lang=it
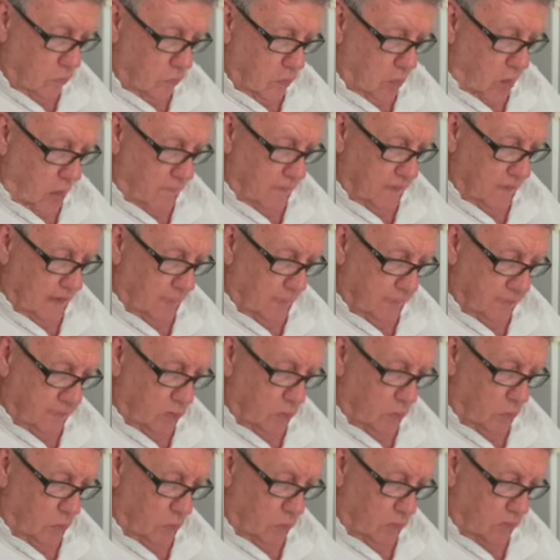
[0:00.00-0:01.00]
9,
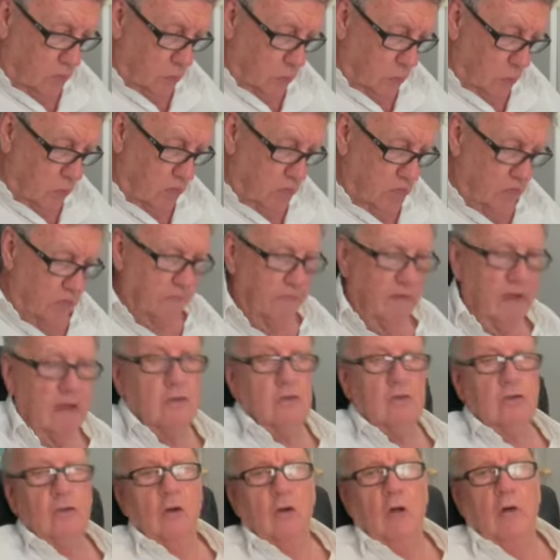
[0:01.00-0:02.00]
capitolo 14,
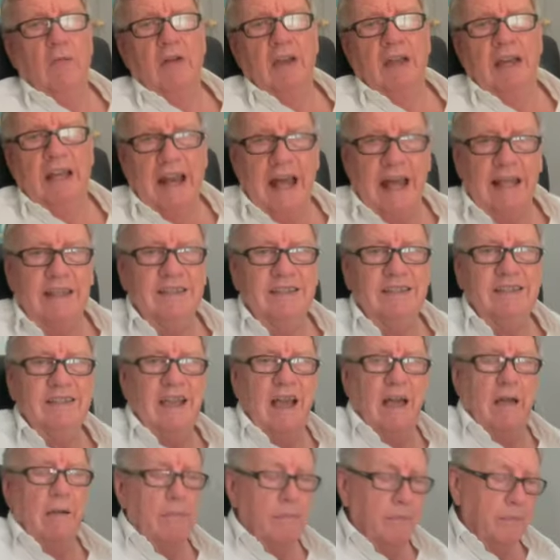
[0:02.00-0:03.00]
verso 9.
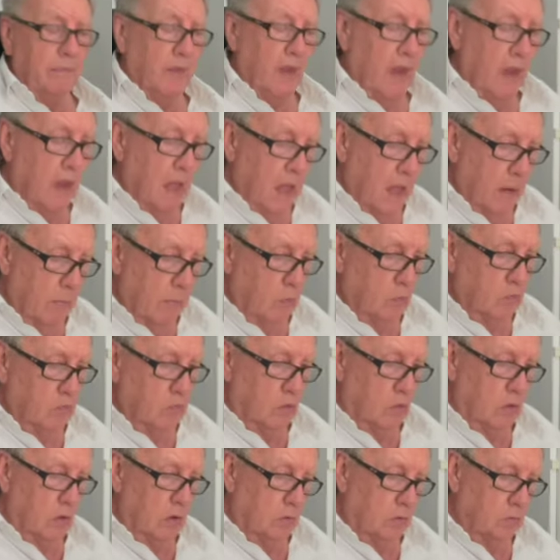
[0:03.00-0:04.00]
Grazia e
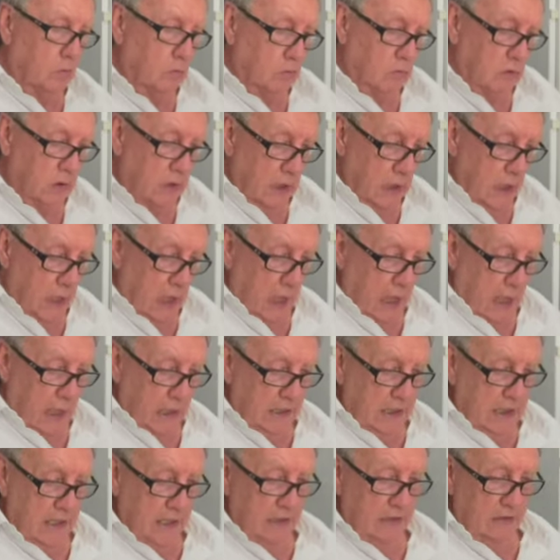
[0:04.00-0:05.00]
buongiorno a tutti.
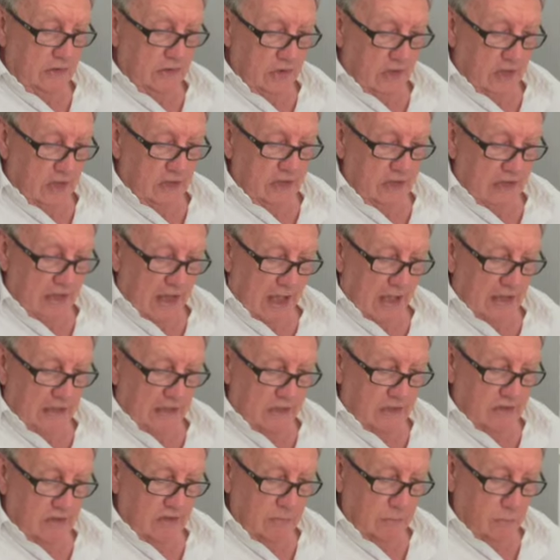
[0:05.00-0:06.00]
Gli insensati
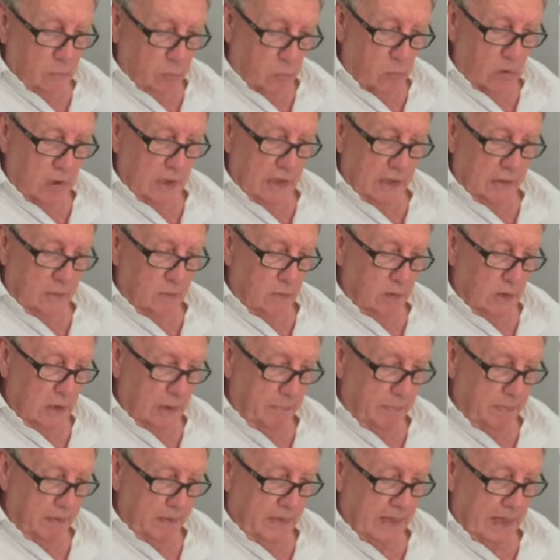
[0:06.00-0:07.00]
si burlano del
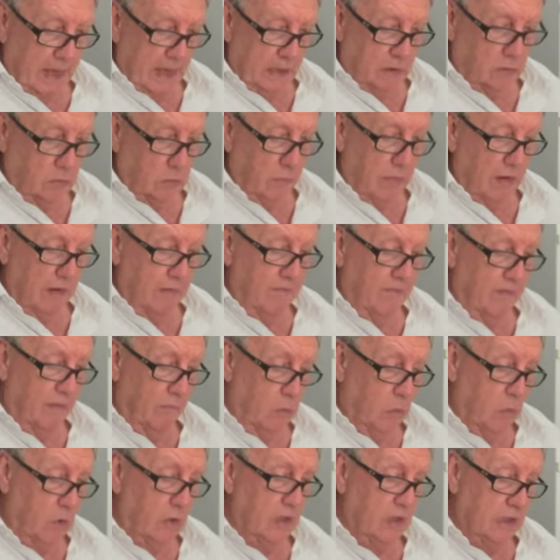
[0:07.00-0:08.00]
peccato, ma il
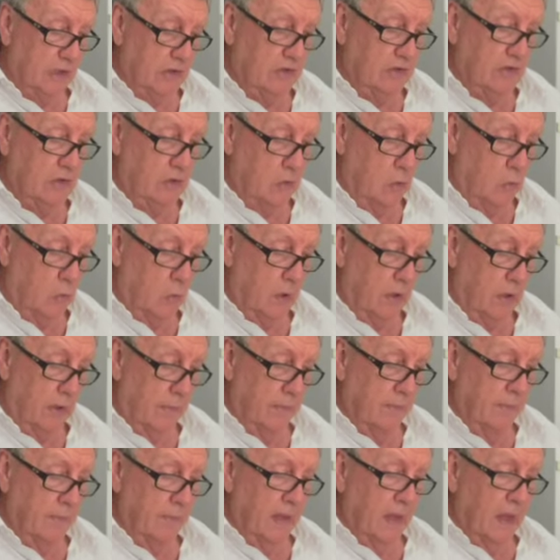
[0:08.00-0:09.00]
favore del Signore
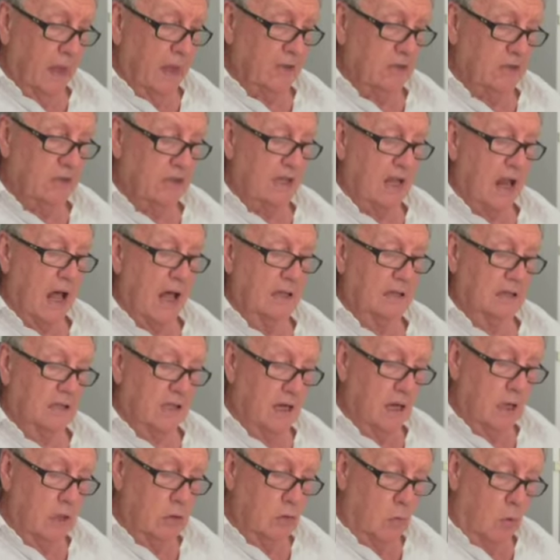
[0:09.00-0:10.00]
sta
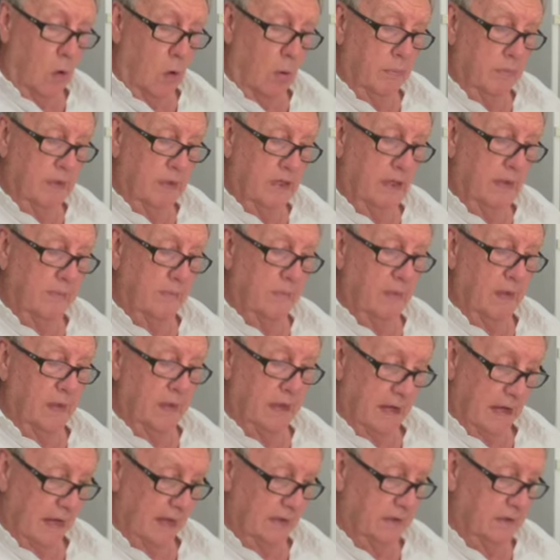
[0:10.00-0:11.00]
tra gli uomini
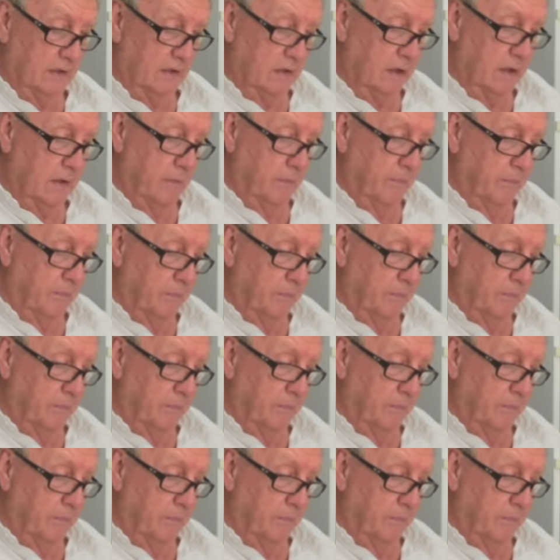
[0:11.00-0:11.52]
retti.